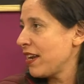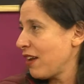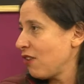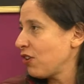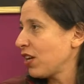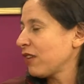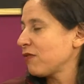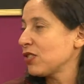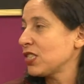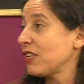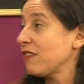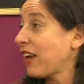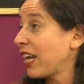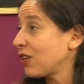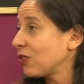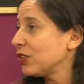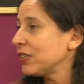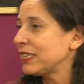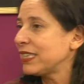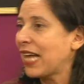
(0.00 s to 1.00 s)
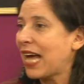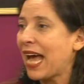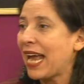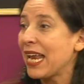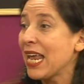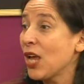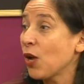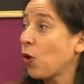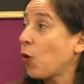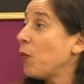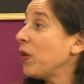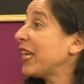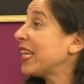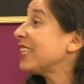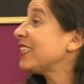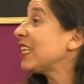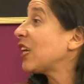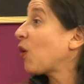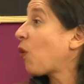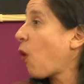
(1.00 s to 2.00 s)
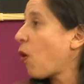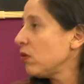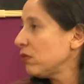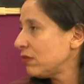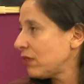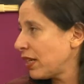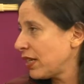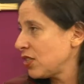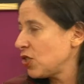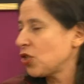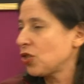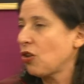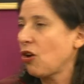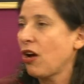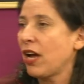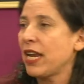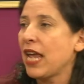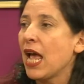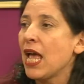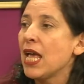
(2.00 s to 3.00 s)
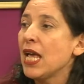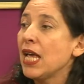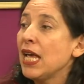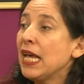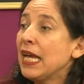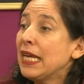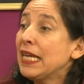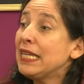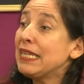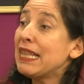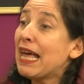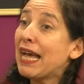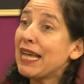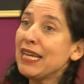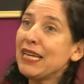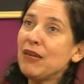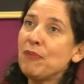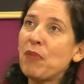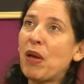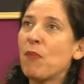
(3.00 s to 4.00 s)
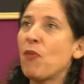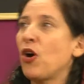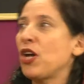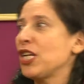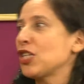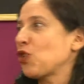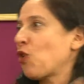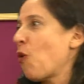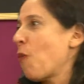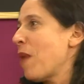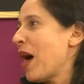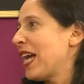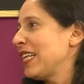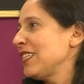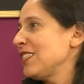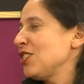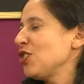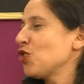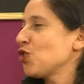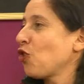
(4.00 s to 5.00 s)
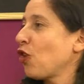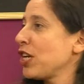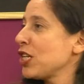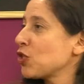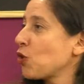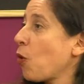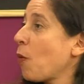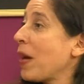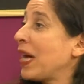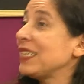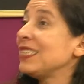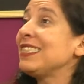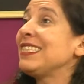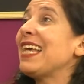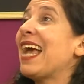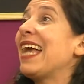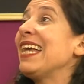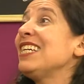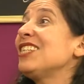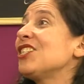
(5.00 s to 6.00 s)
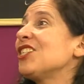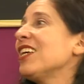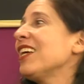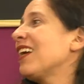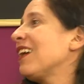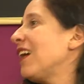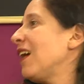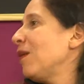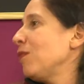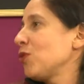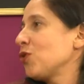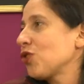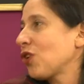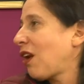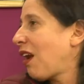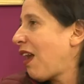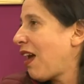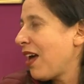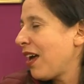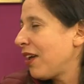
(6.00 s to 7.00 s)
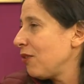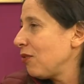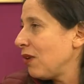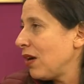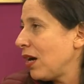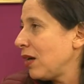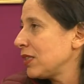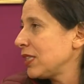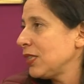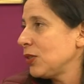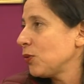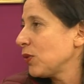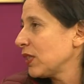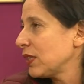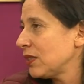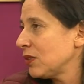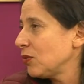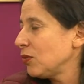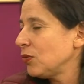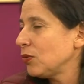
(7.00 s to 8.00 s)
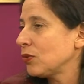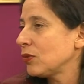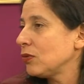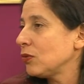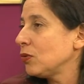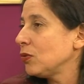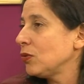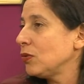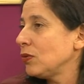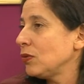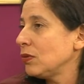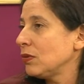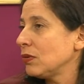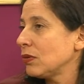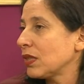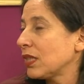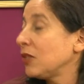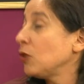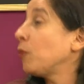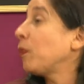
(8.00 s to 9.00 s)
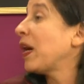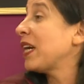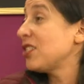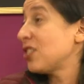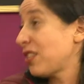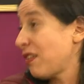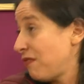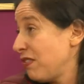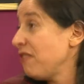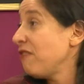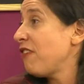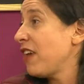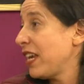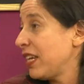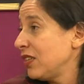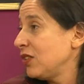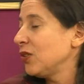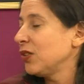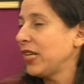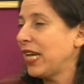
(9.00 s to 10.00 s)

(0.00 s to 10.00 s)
na hora que você vai contar, como é que te conta na história, e daí memórias roubadas, histórias roubadas, e aí chegamos, claro, à situação do, do que o país está vivendo, tá vivendo,